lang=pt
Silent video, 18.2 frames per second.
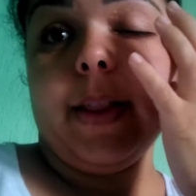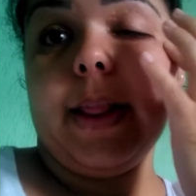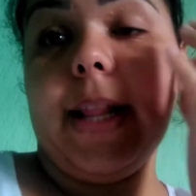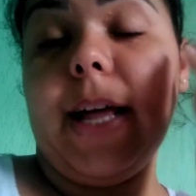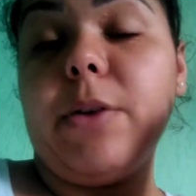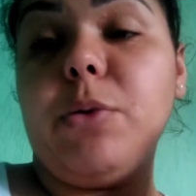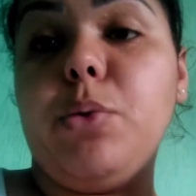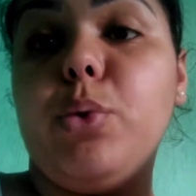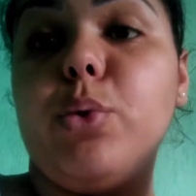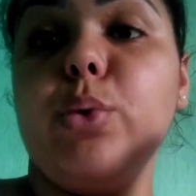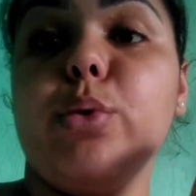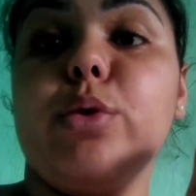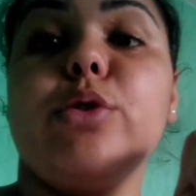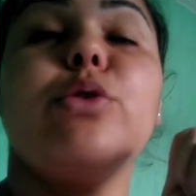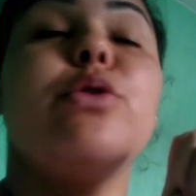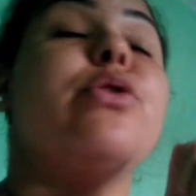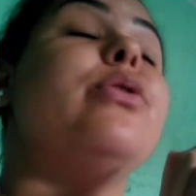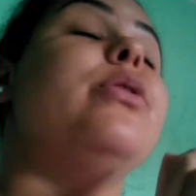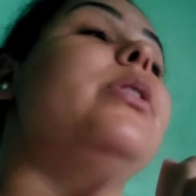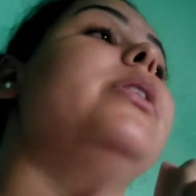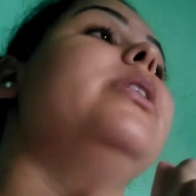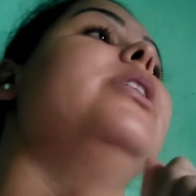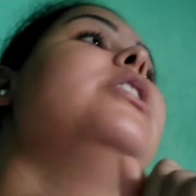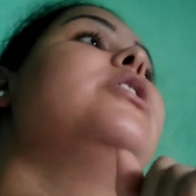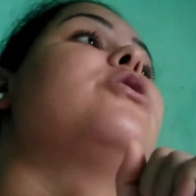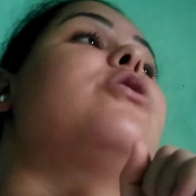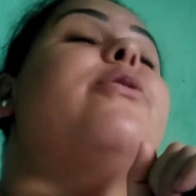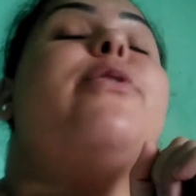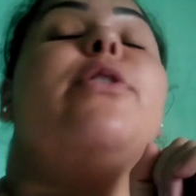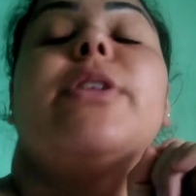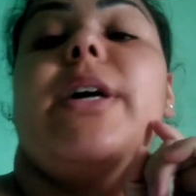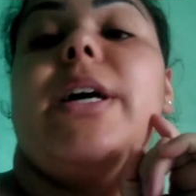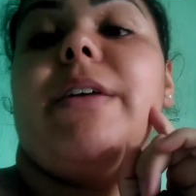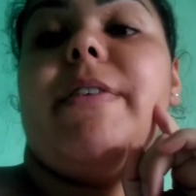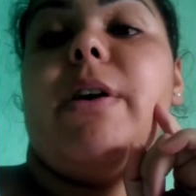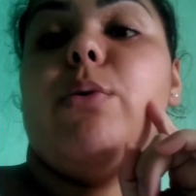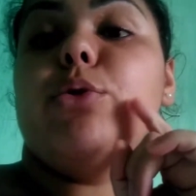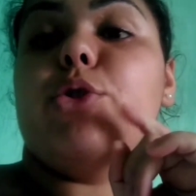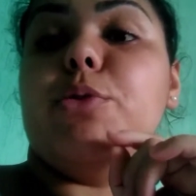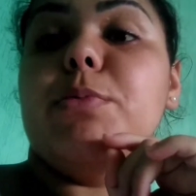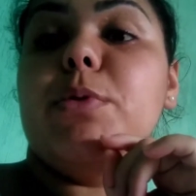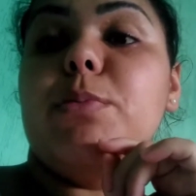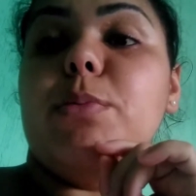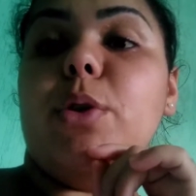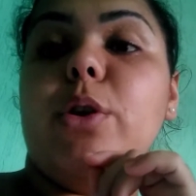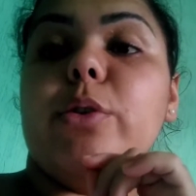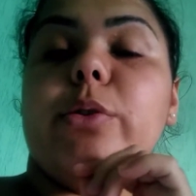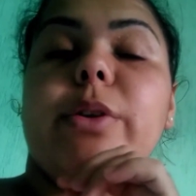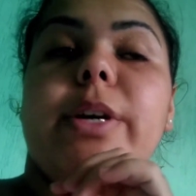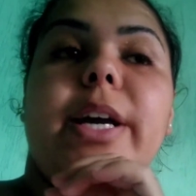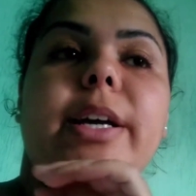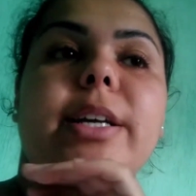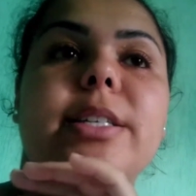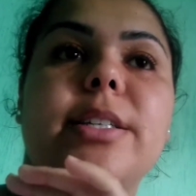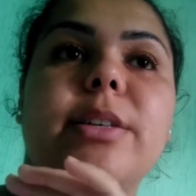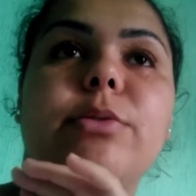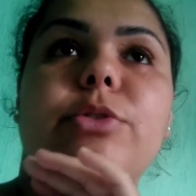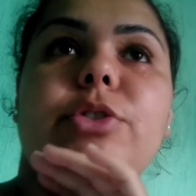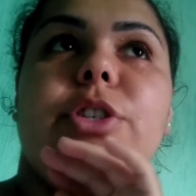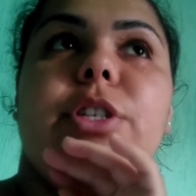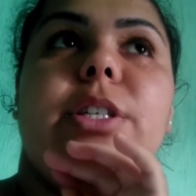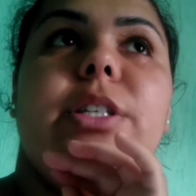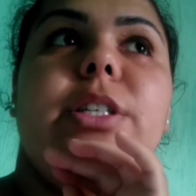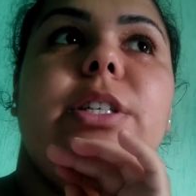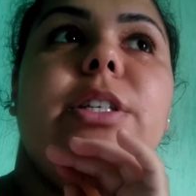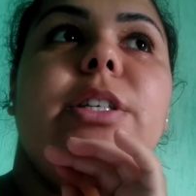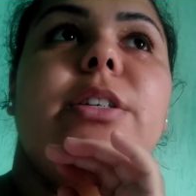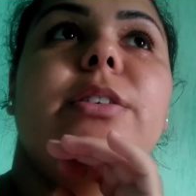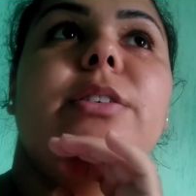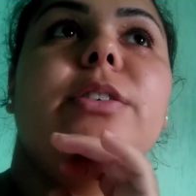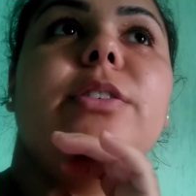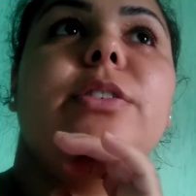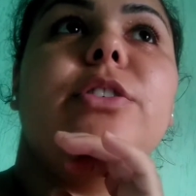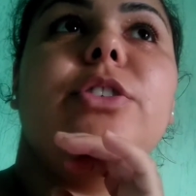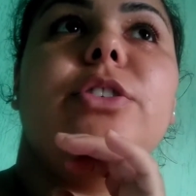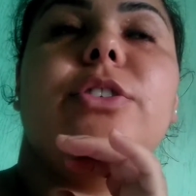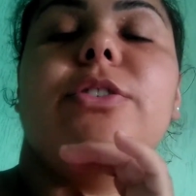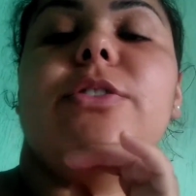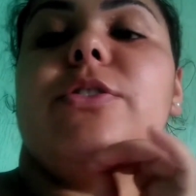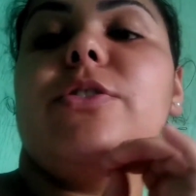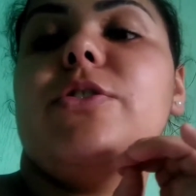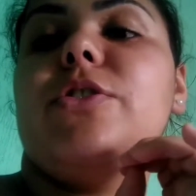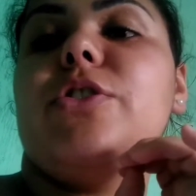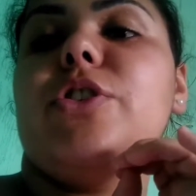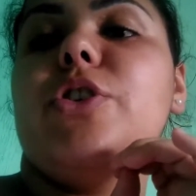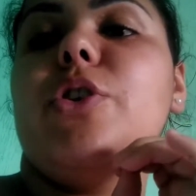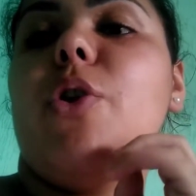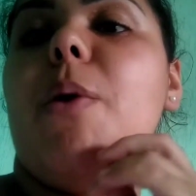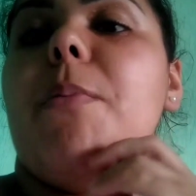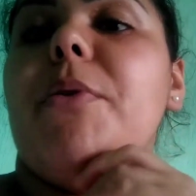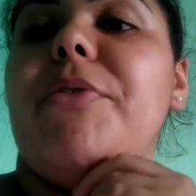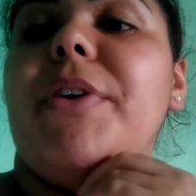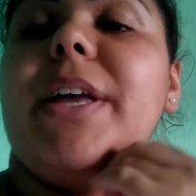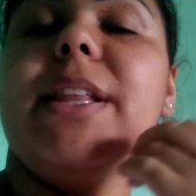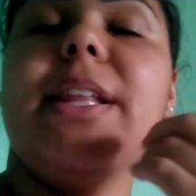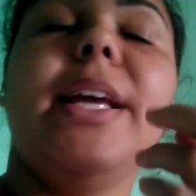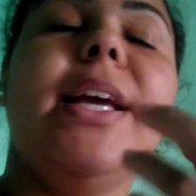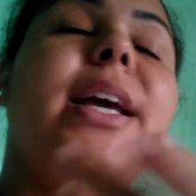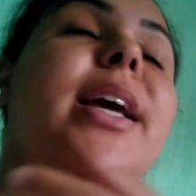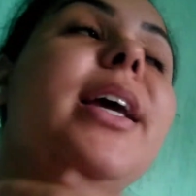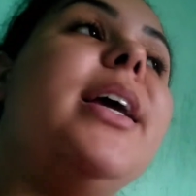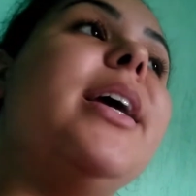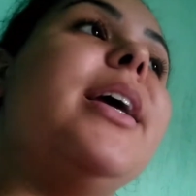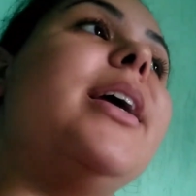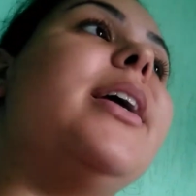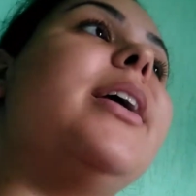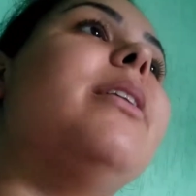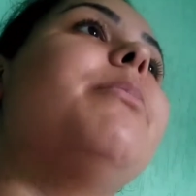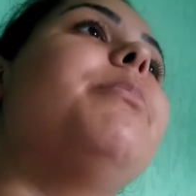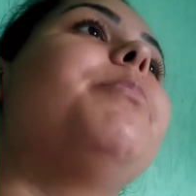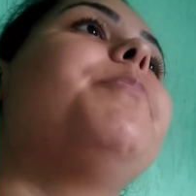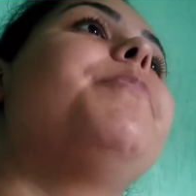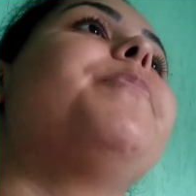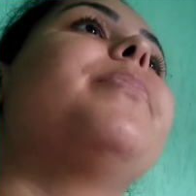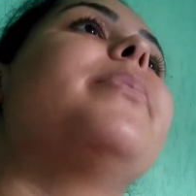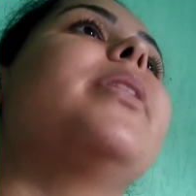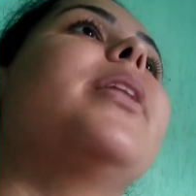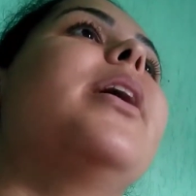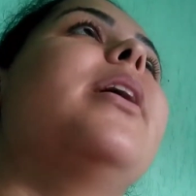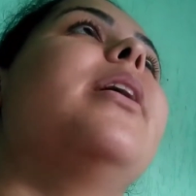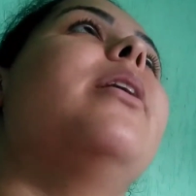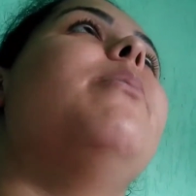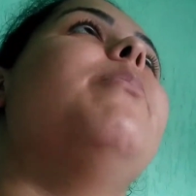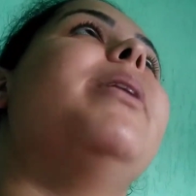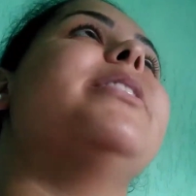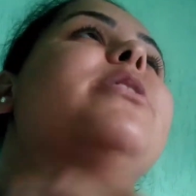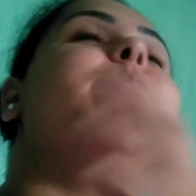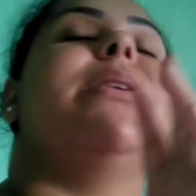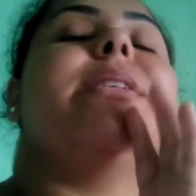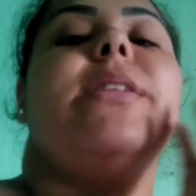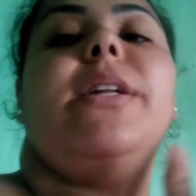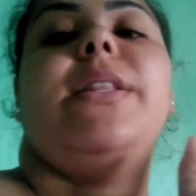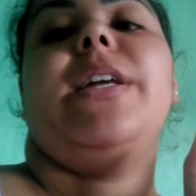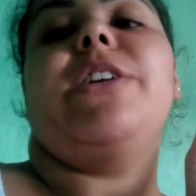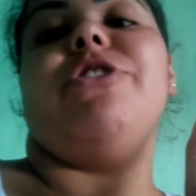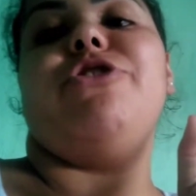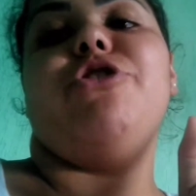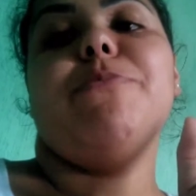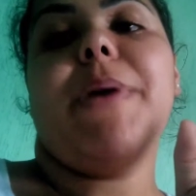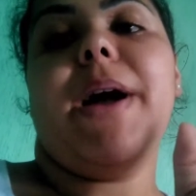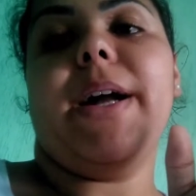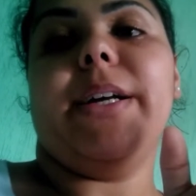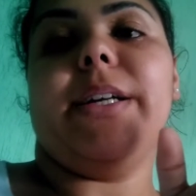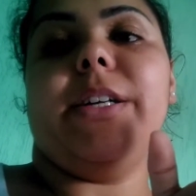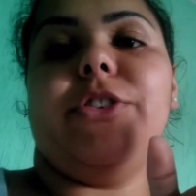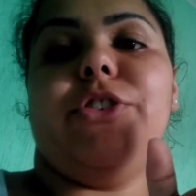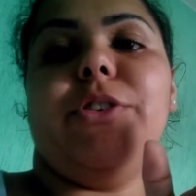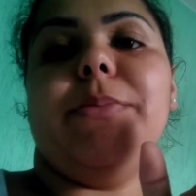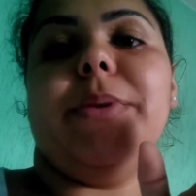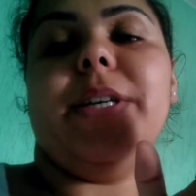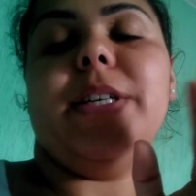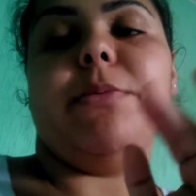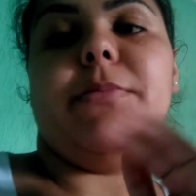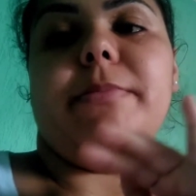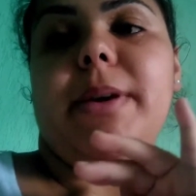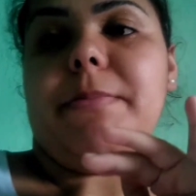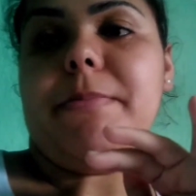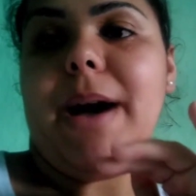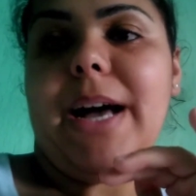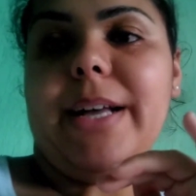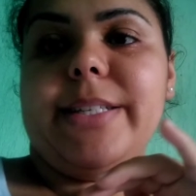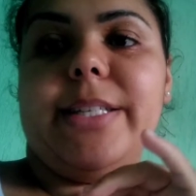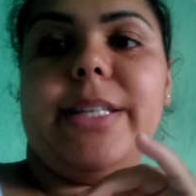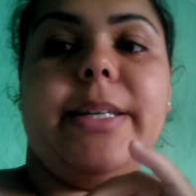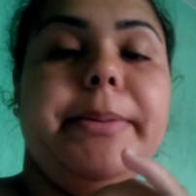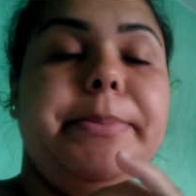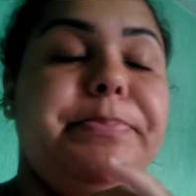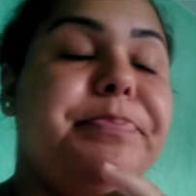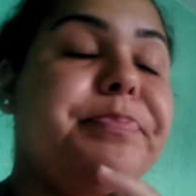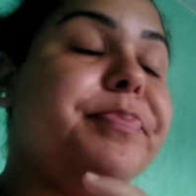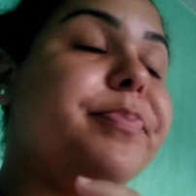Lá no curso, só falta gravar o último módulo, que é a questão de, de como vender, mais uma estratégia de marketing mesmo, bem básica.